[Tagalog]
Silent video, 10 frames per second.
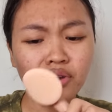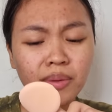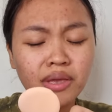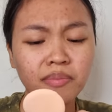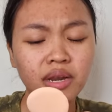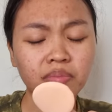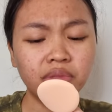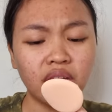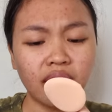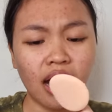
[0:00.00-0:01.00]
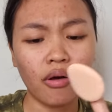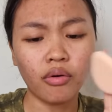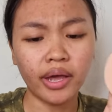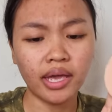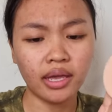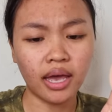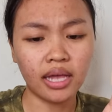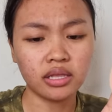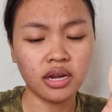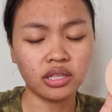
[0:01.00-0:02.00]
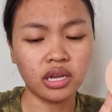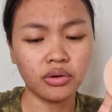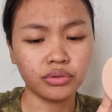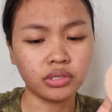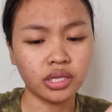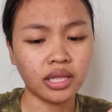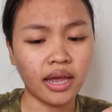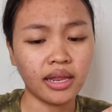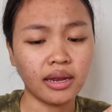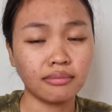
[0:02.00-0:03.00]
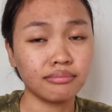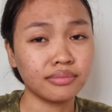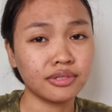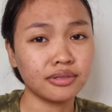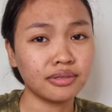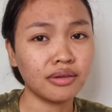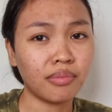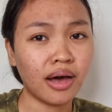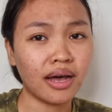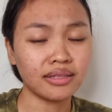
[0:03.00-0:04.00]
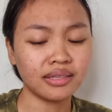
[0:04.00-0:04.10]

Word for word: nabibilib talaga ako kay Ate Nadine Lustre dahil 'di ba?